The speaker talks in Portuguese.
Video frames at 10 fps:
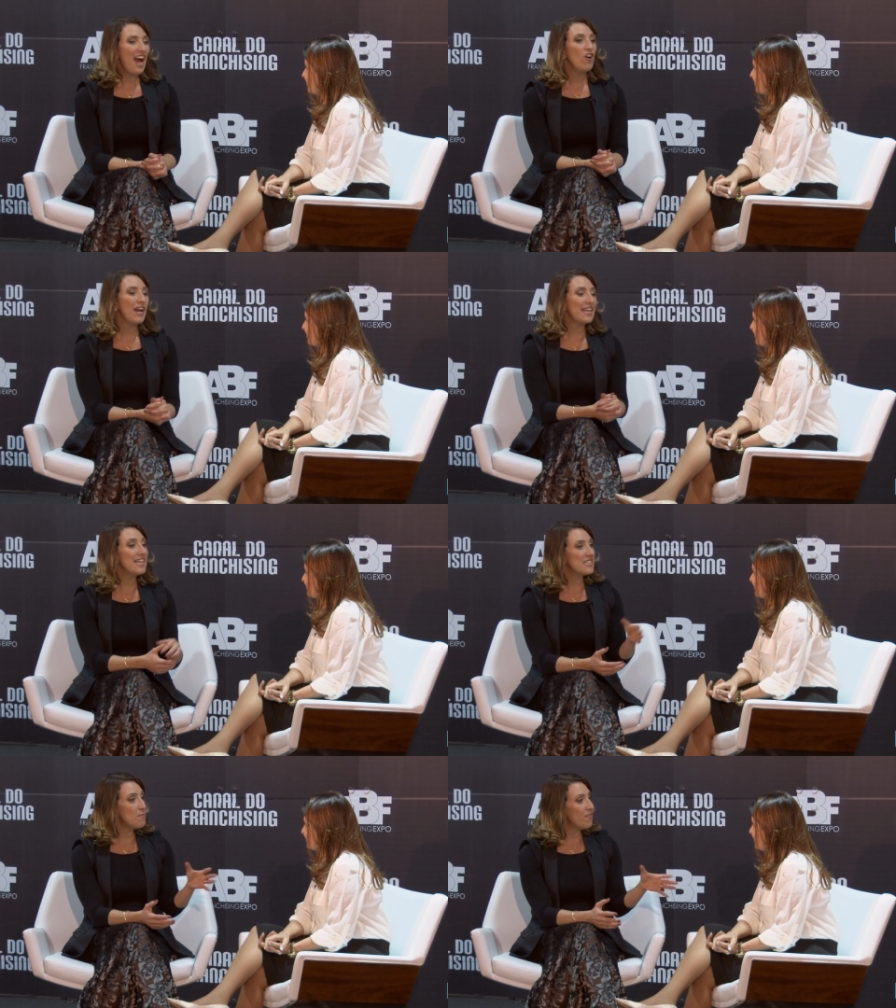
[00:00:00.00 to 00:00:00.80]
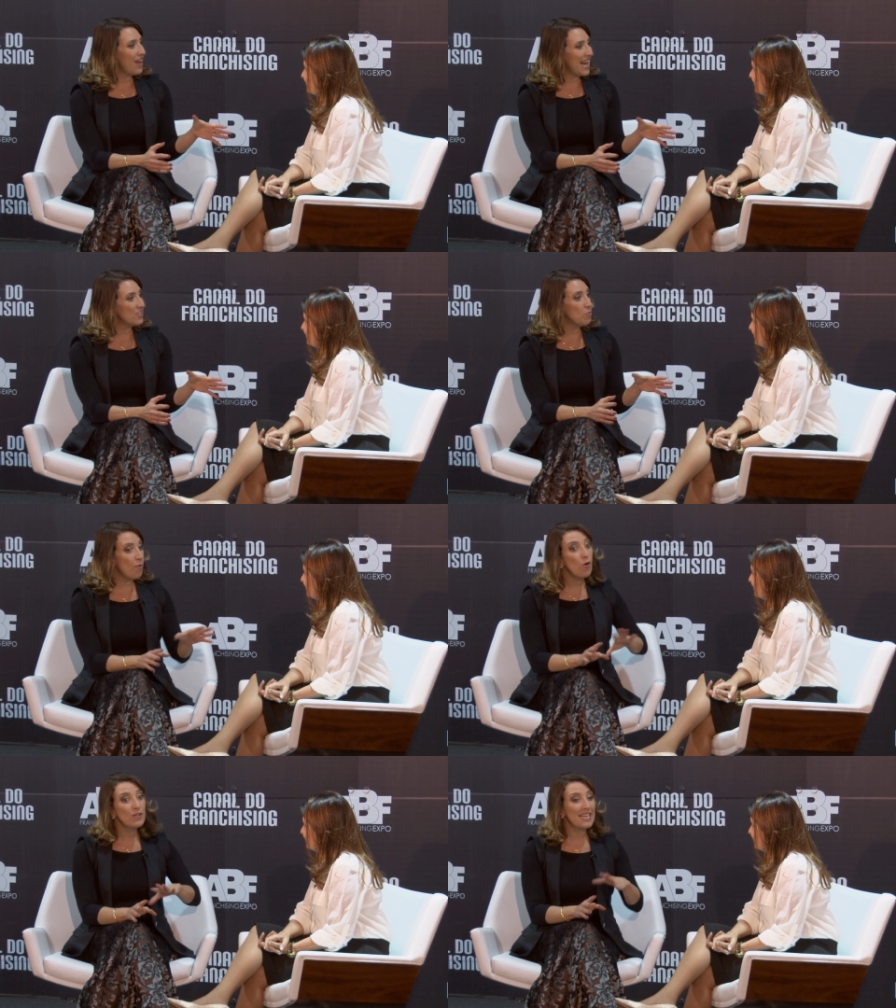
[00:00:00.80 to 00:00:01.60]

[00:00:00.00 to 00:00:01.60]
Agora, queria que você me falasse um pouco